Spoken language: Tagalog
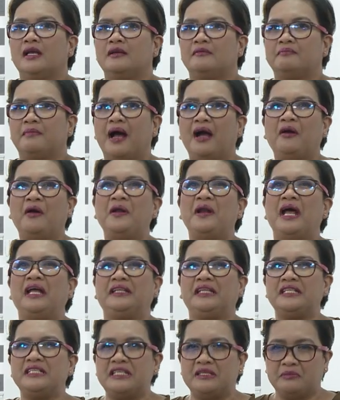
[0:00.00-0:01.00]
Bago
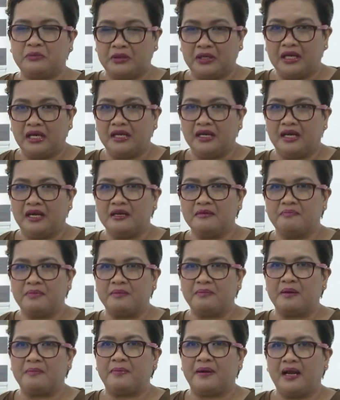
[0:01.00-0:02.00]
natin simulan ang
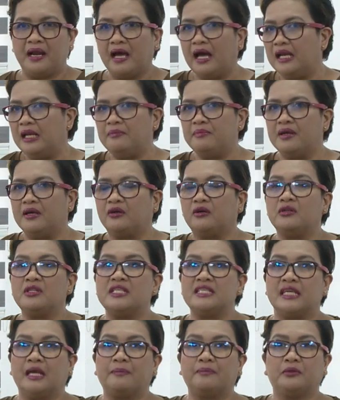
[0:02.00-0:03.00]
pagpapalalim ng
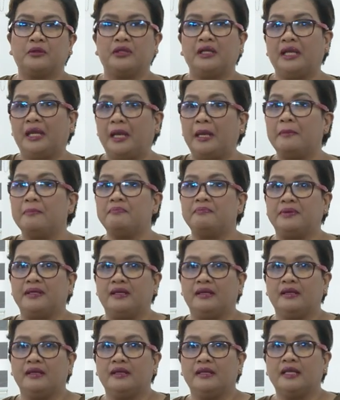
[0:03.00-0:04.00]
konsepto ni
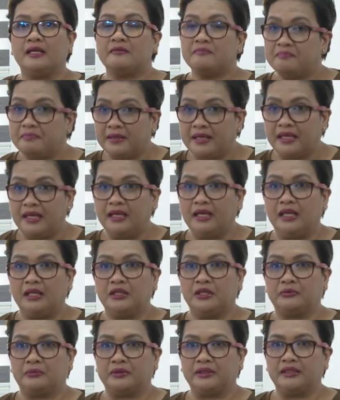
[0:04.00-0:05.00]
MP ng Being in
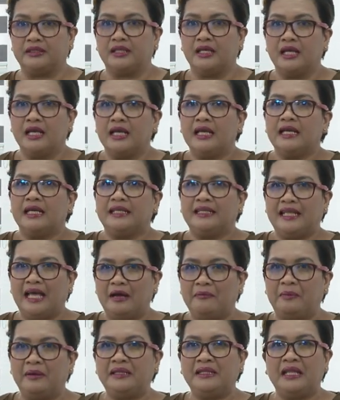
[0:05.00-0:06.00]
the World,
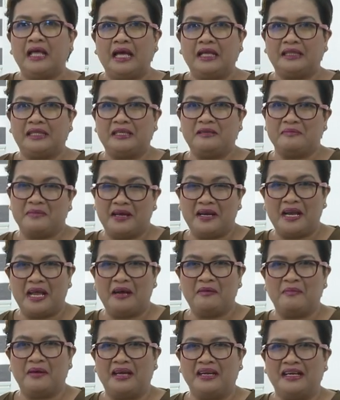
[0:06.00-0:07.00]
dapat nating
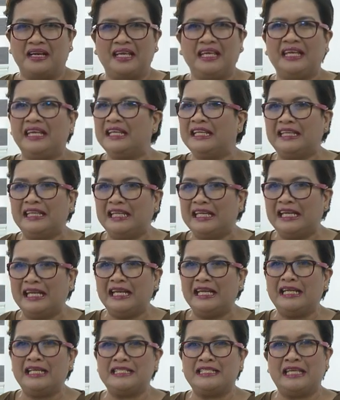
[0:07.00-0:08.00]
malaman na
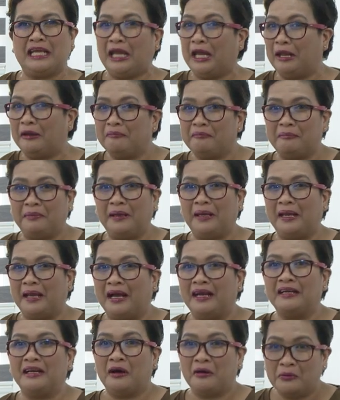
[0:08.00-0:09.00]
hindi si MP
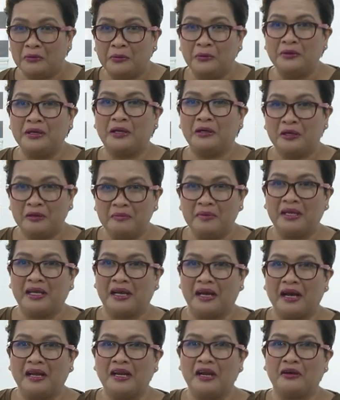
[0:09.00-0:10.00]
ang naunang
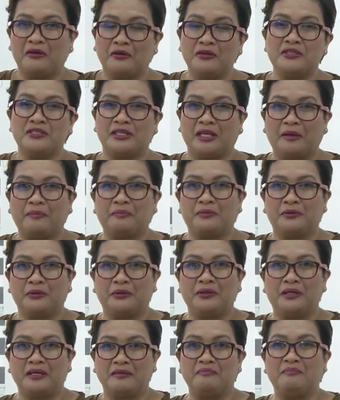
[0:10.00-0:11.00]
lumikha ng konsepto
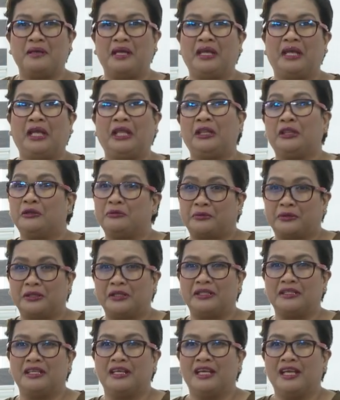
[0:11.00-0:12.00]
ng Being in the
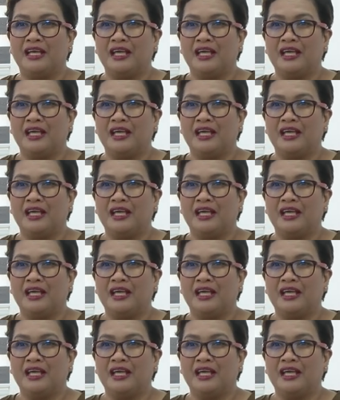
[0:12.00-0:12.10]
World.